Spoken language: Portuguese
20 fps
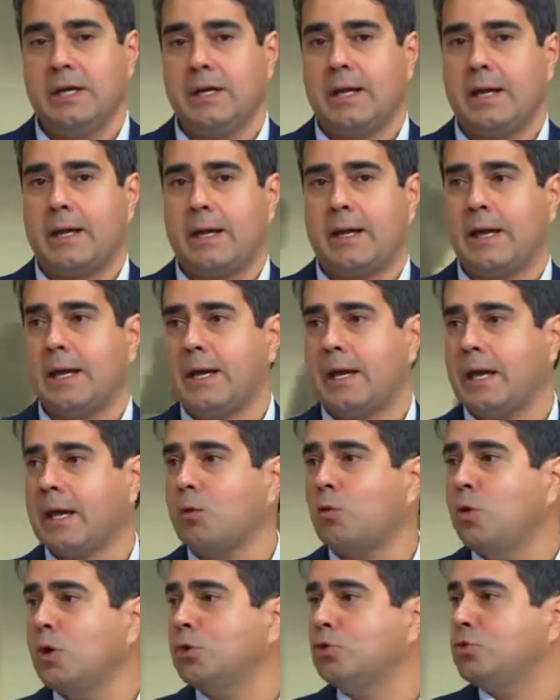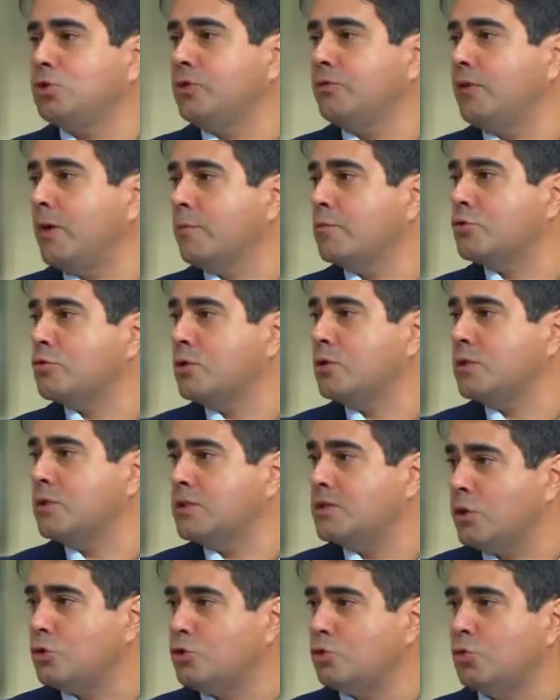é, é, quando tivemos o
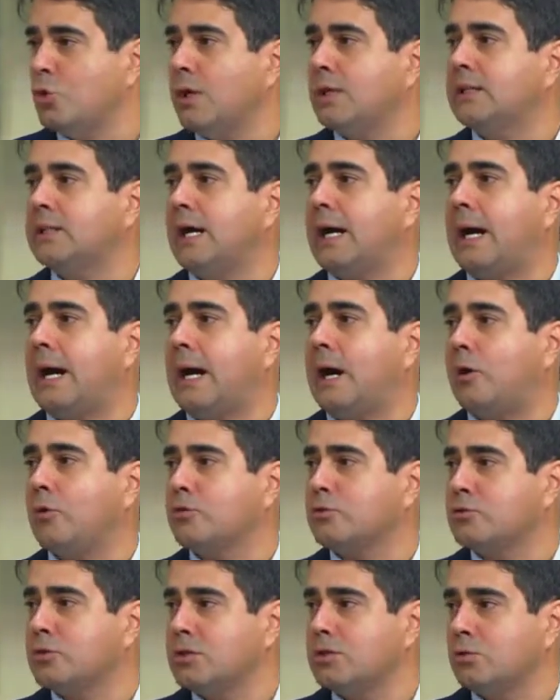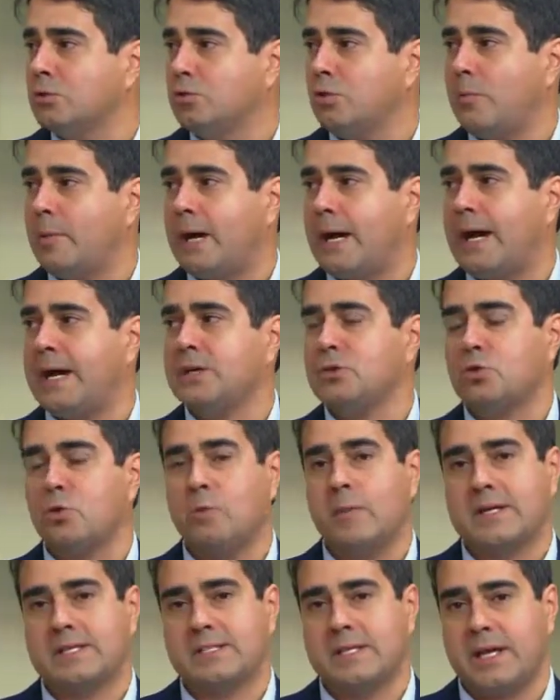incêndio do Andraus e tudo mais, com
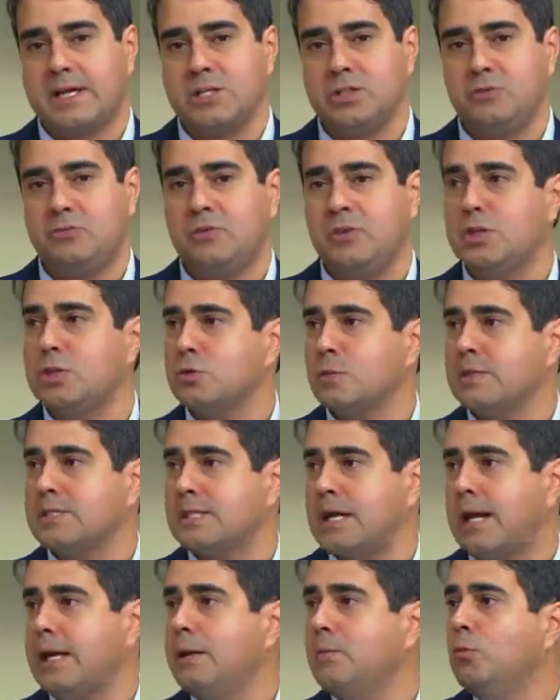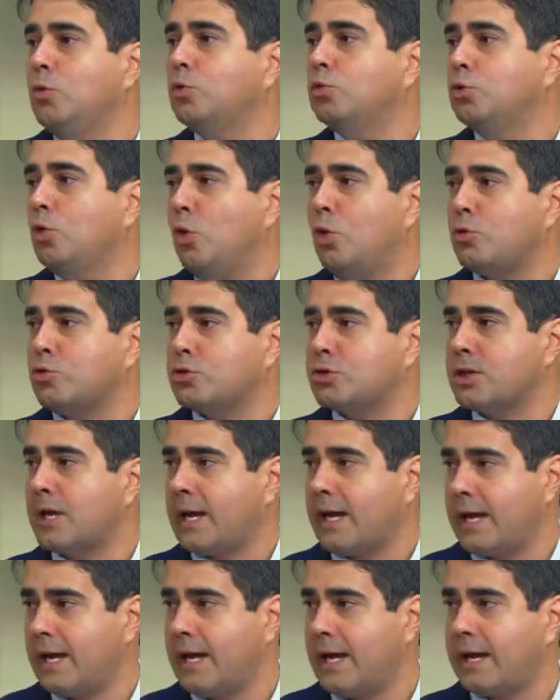uma série de vítimas, e ali mudou-se
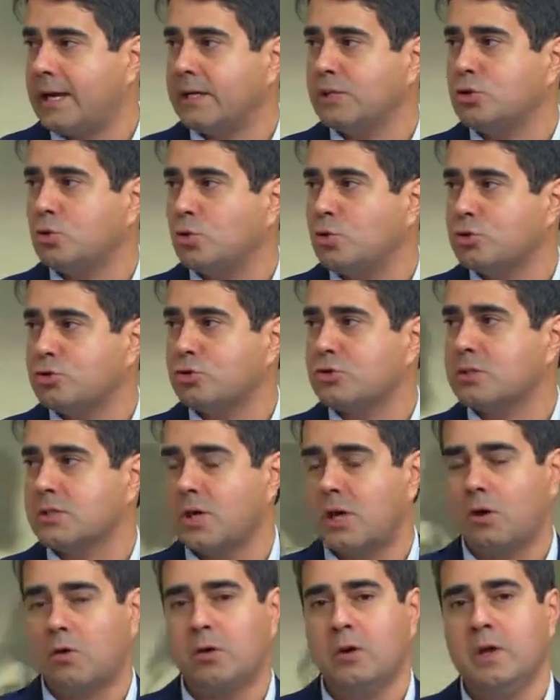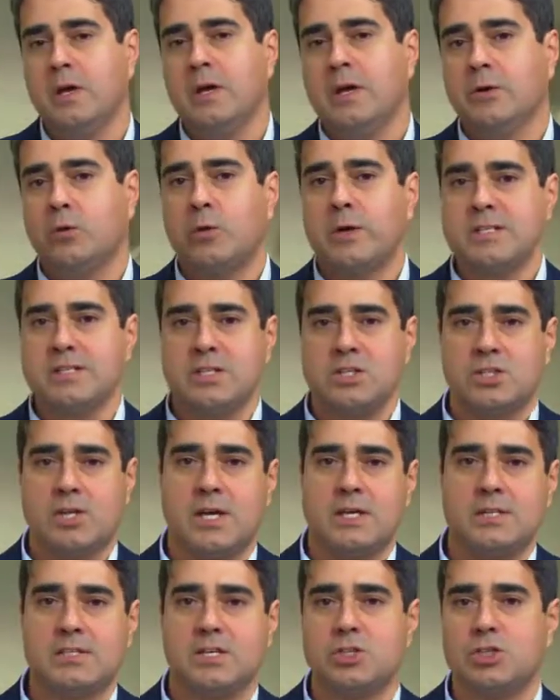a regra de construção, com
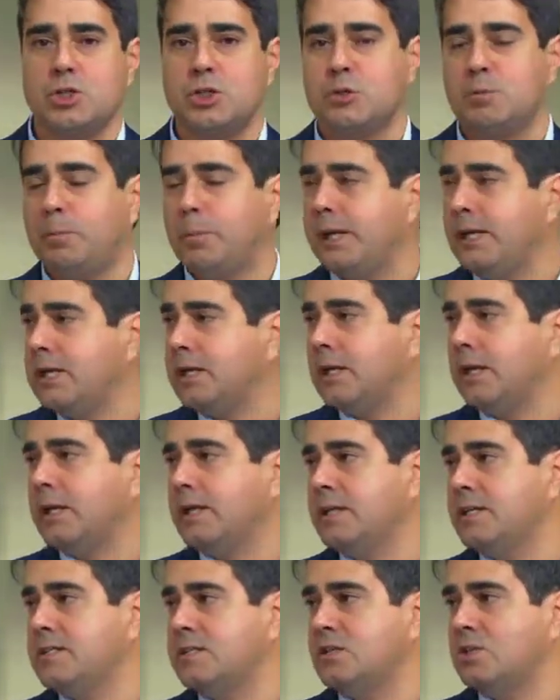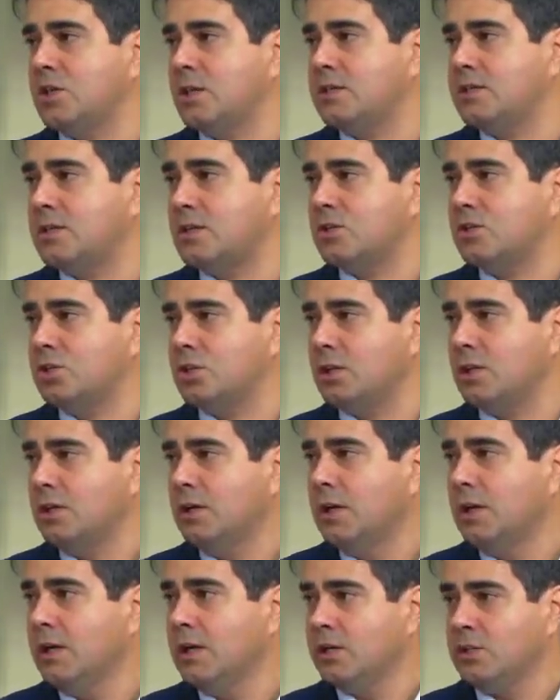exigências de sprinkler, exigências de,
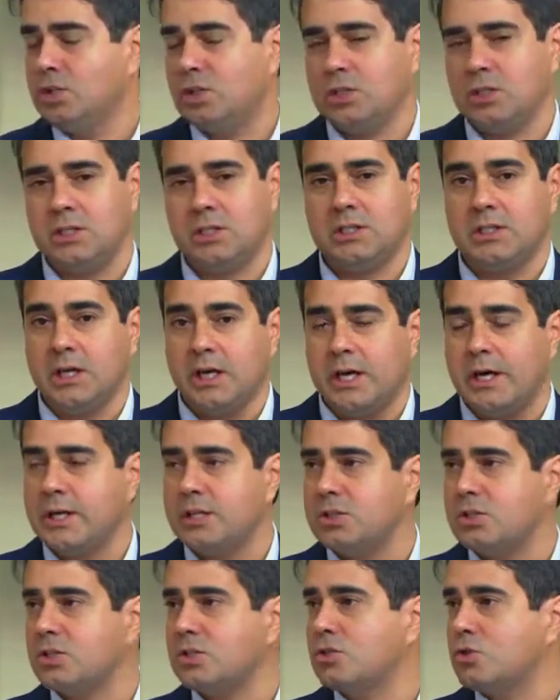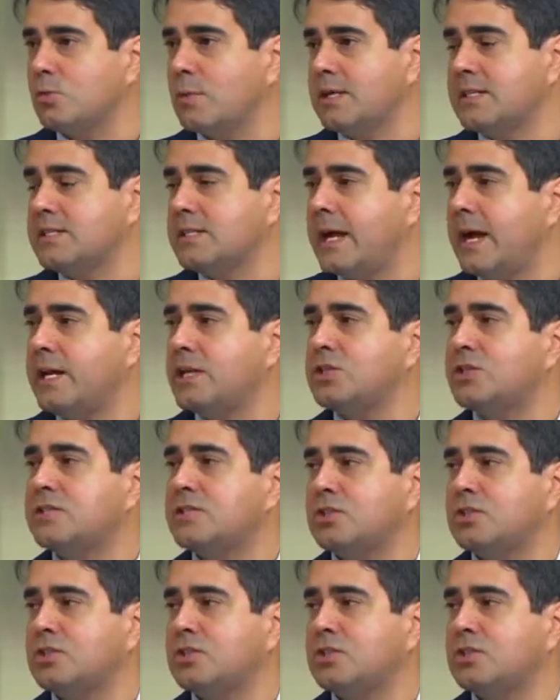de hidrantes, de uma série de